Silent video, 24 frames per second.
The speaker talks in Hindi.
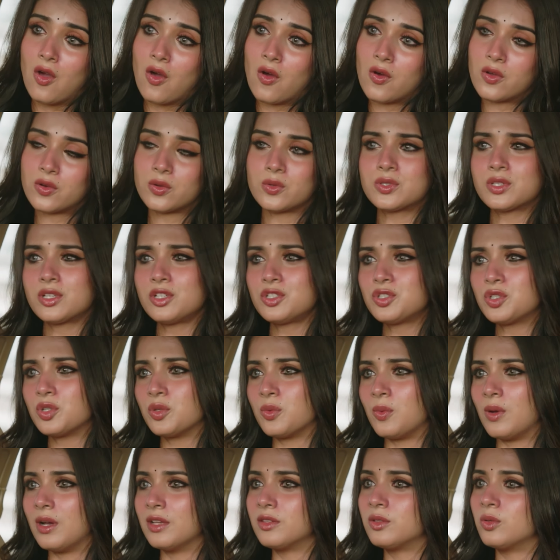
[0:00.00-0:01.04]
और उसकी
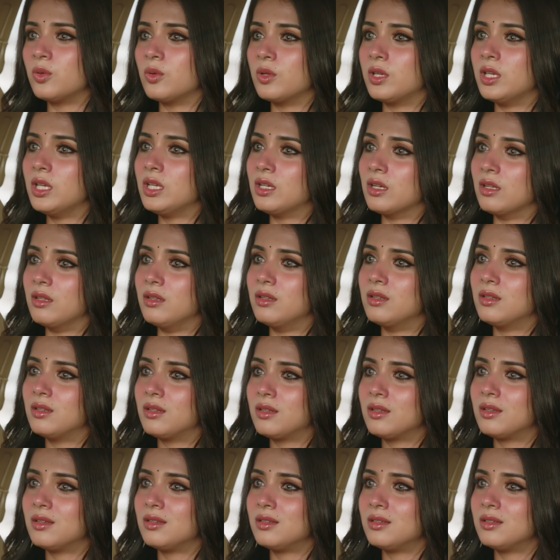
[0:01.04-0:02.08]
शुरुआत होगी कल
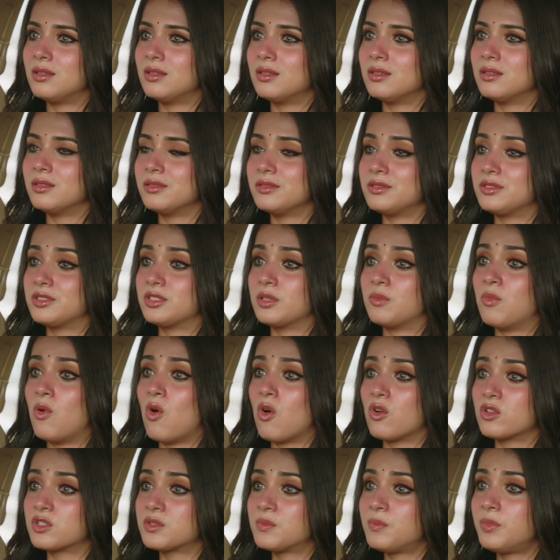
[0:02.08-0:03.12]
जब
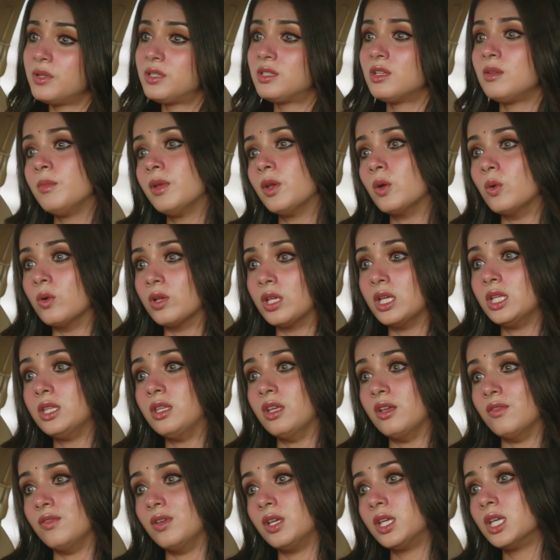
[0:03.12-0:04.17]
हॉस्पिटल में होगी
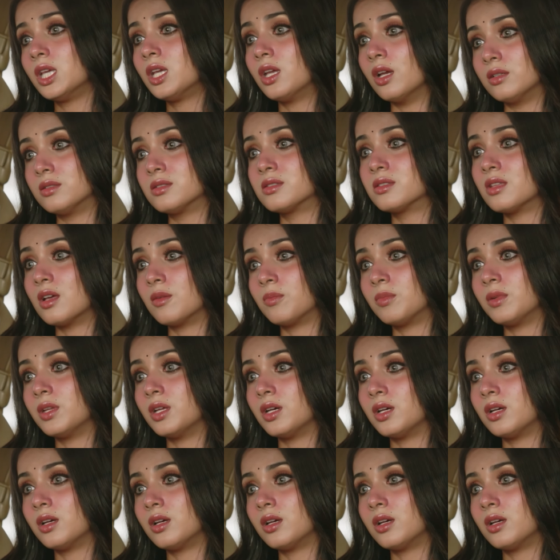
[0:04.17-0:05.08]
देवी की घट स्थापना